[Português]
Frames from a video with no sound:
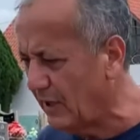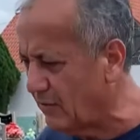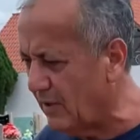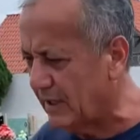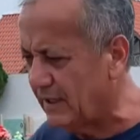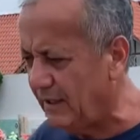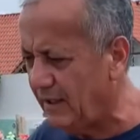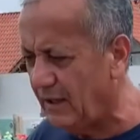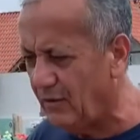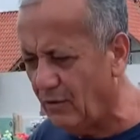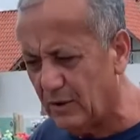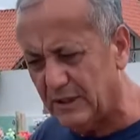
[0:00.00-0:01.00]
chegou aqui
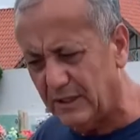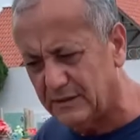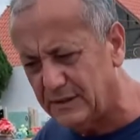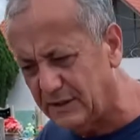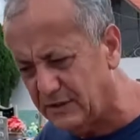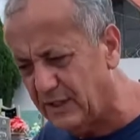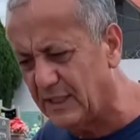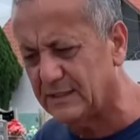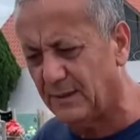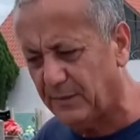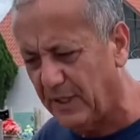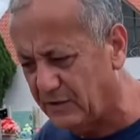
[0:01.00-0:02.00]
outra
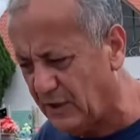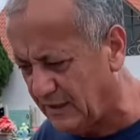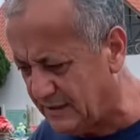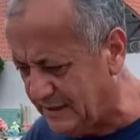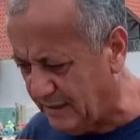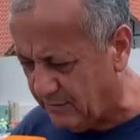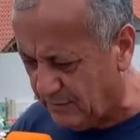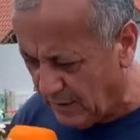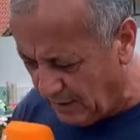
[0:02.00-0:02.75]
tristeza, porque já tinham